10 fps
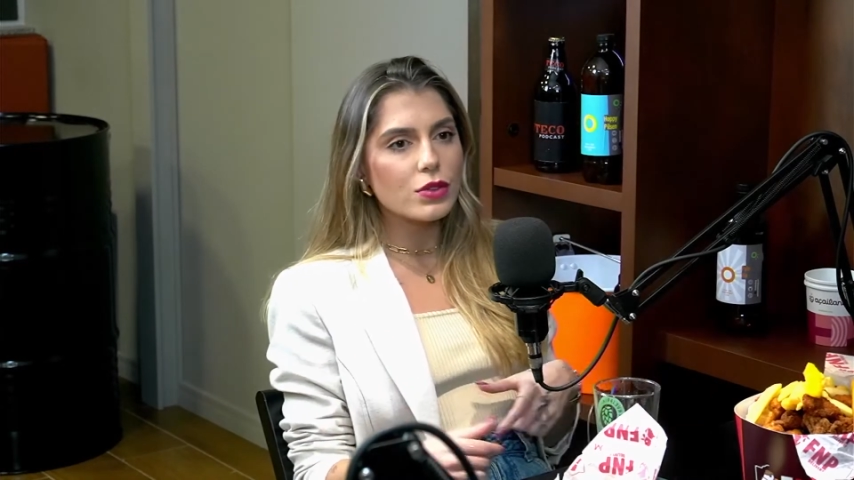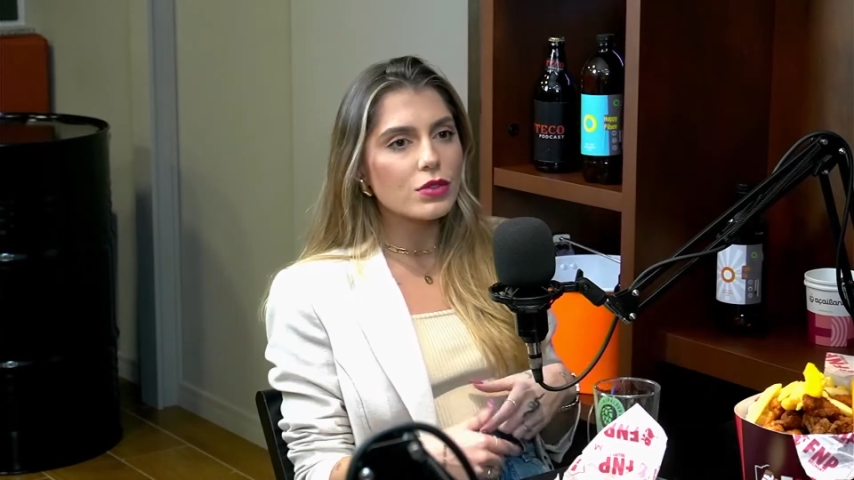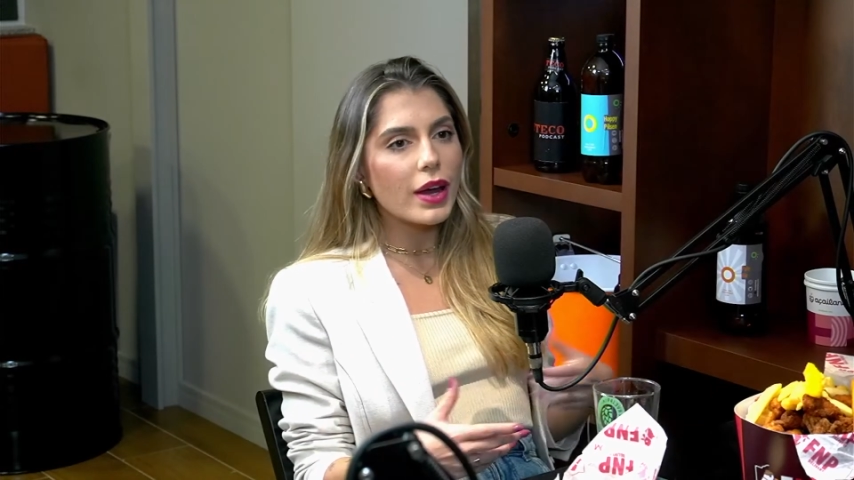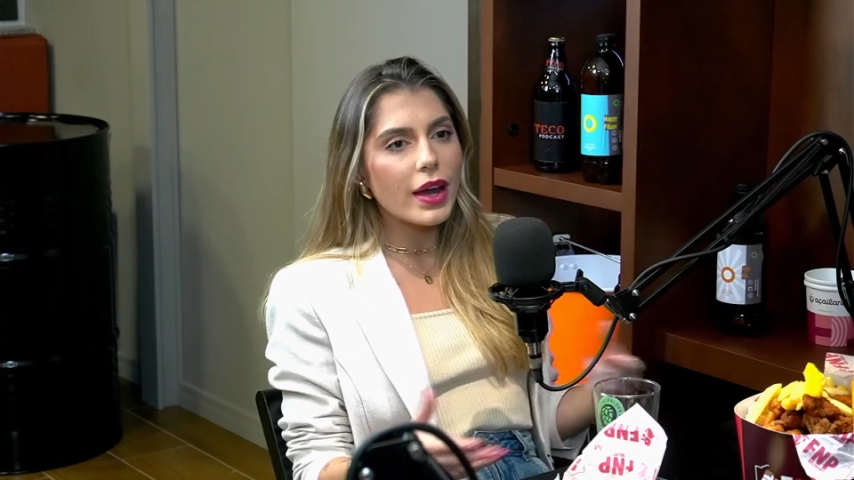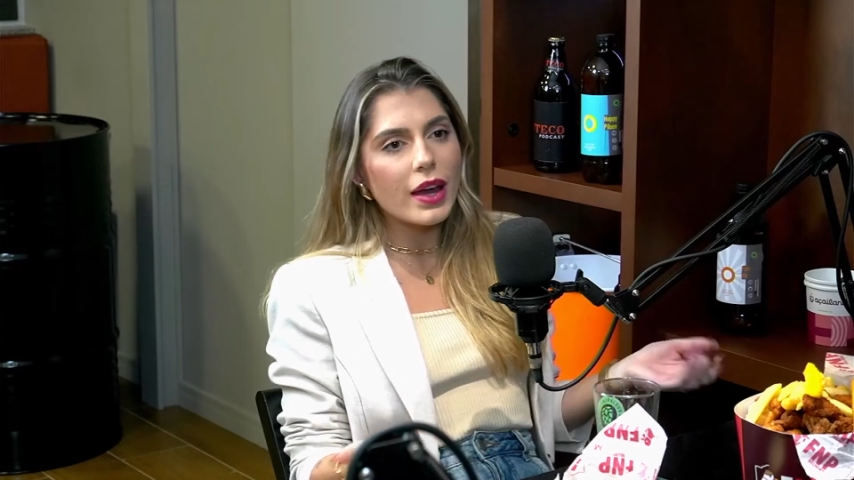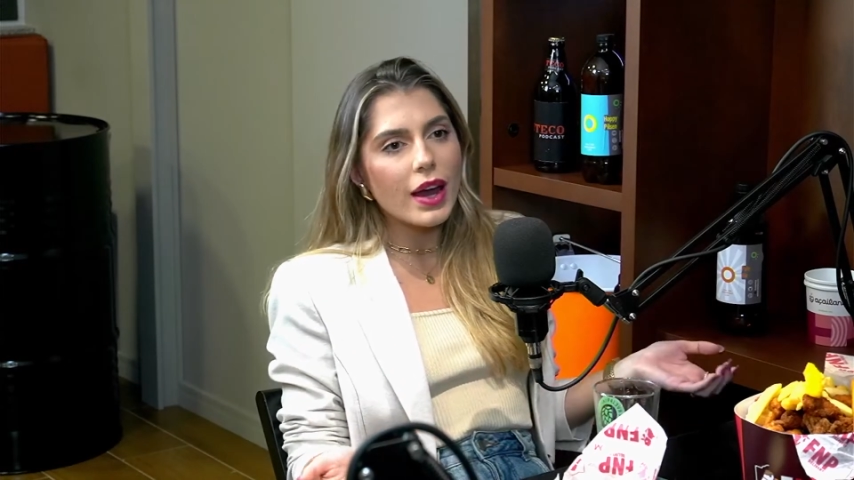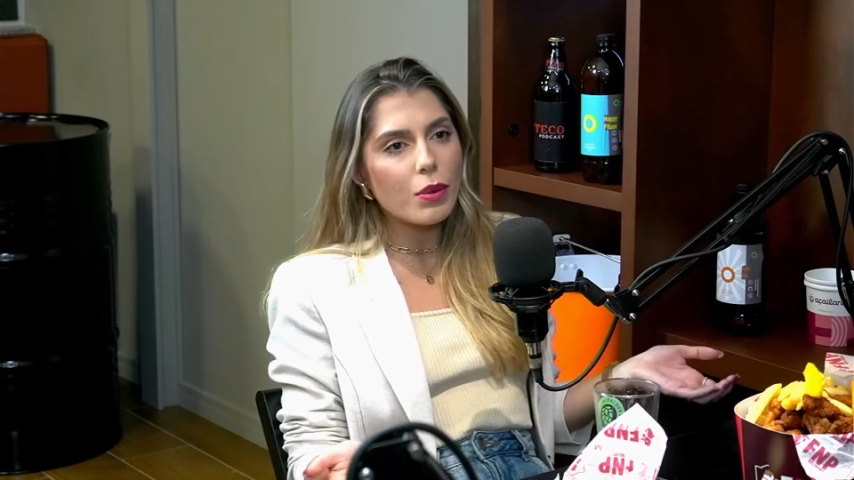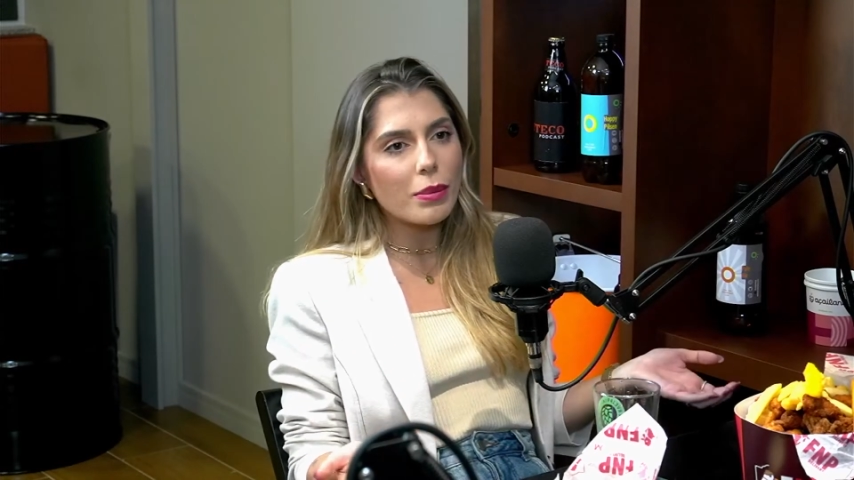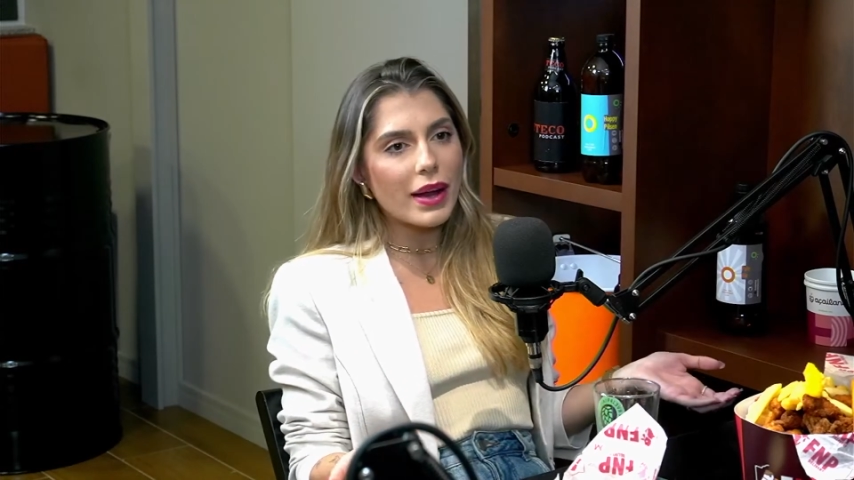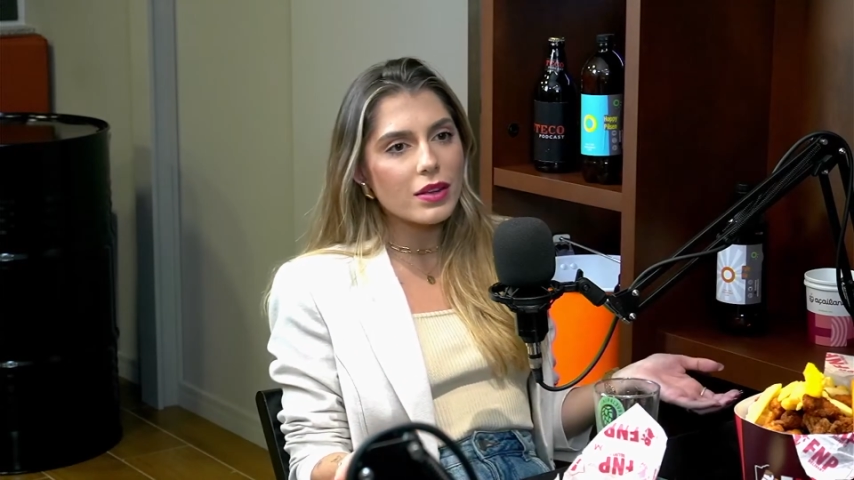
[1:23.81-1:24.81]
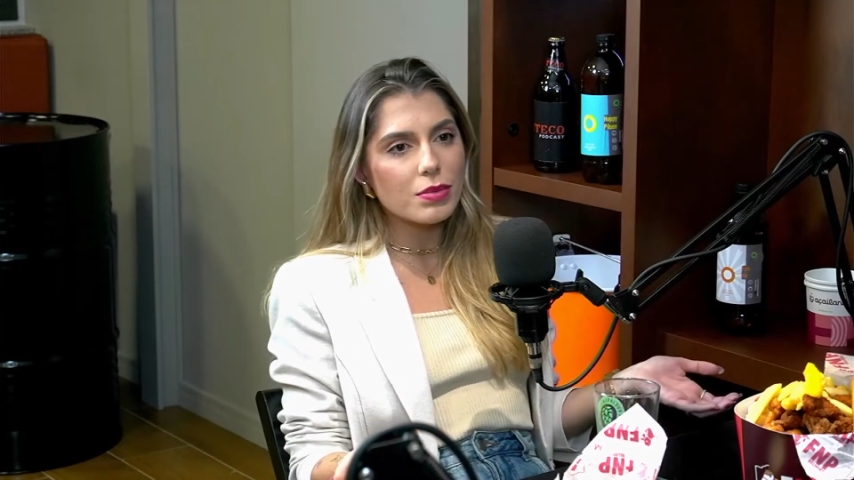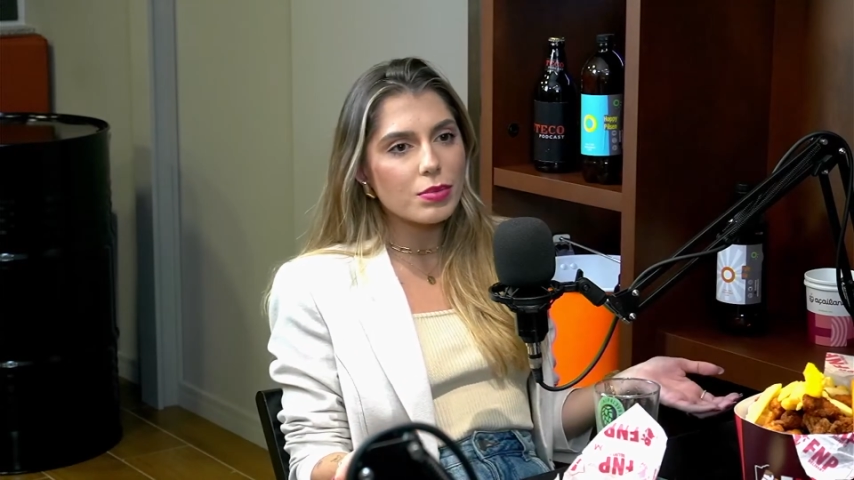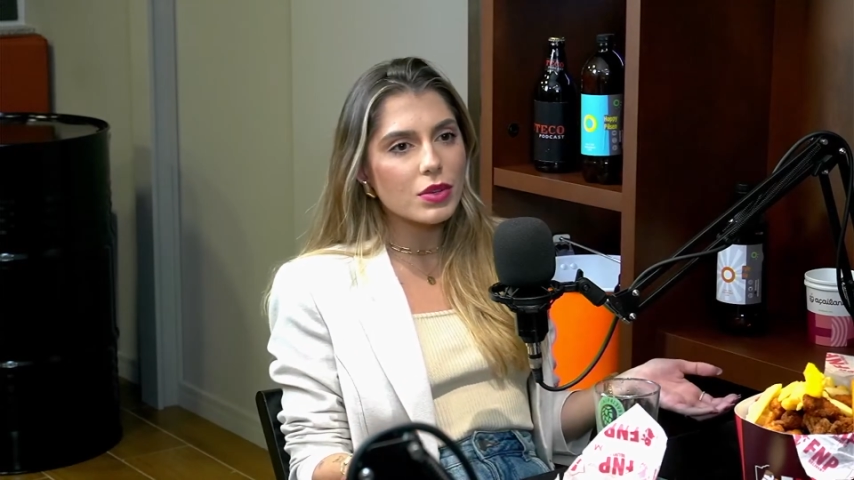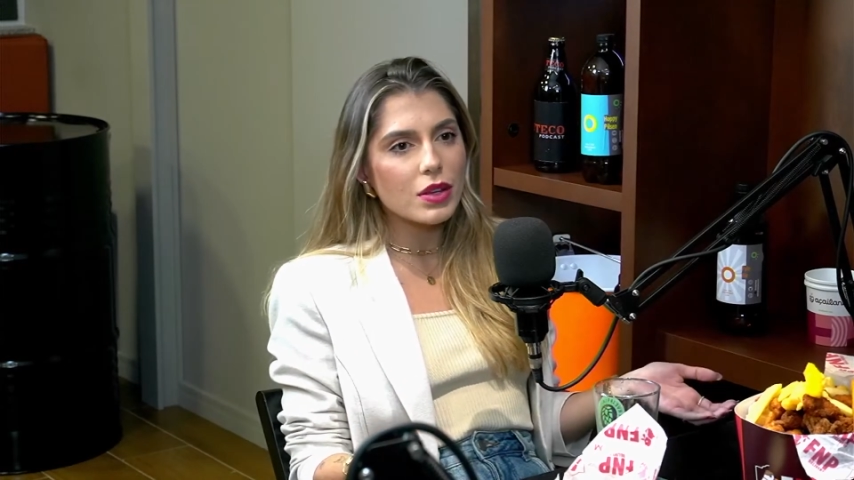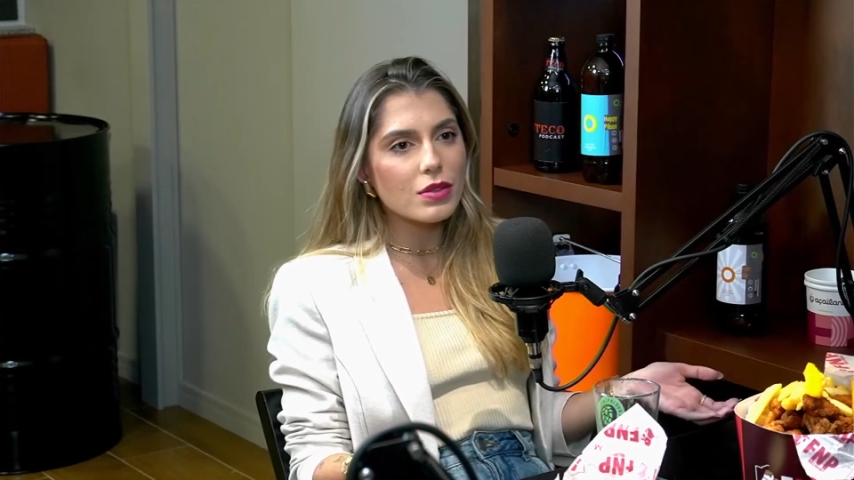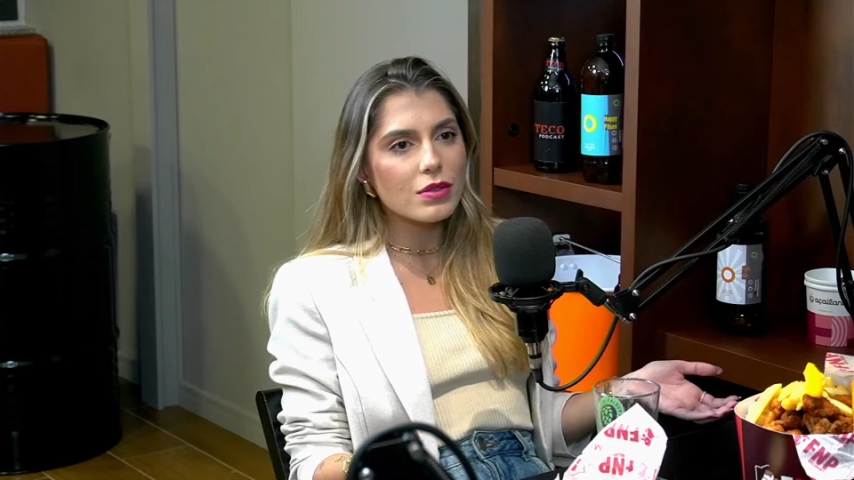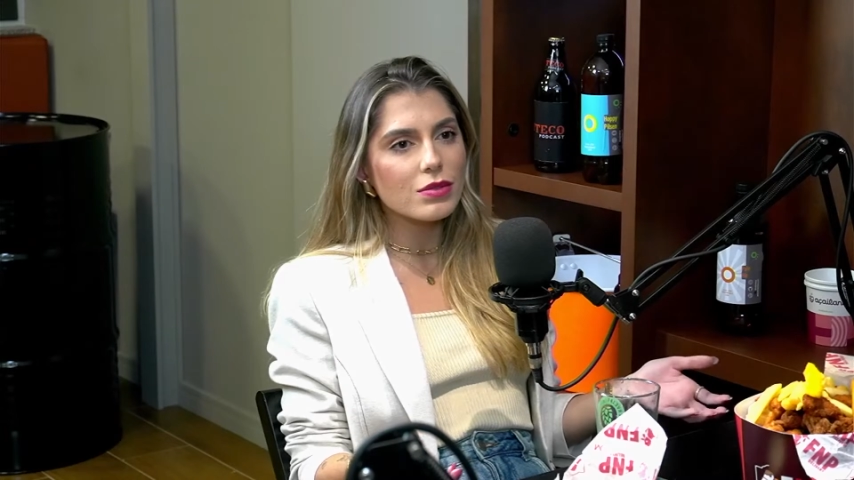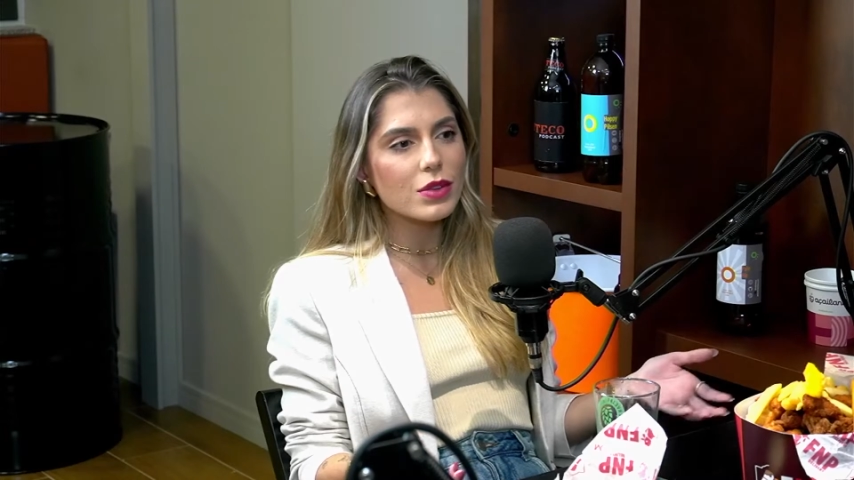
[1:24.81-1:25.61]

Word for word: não é real mais, porque uhum.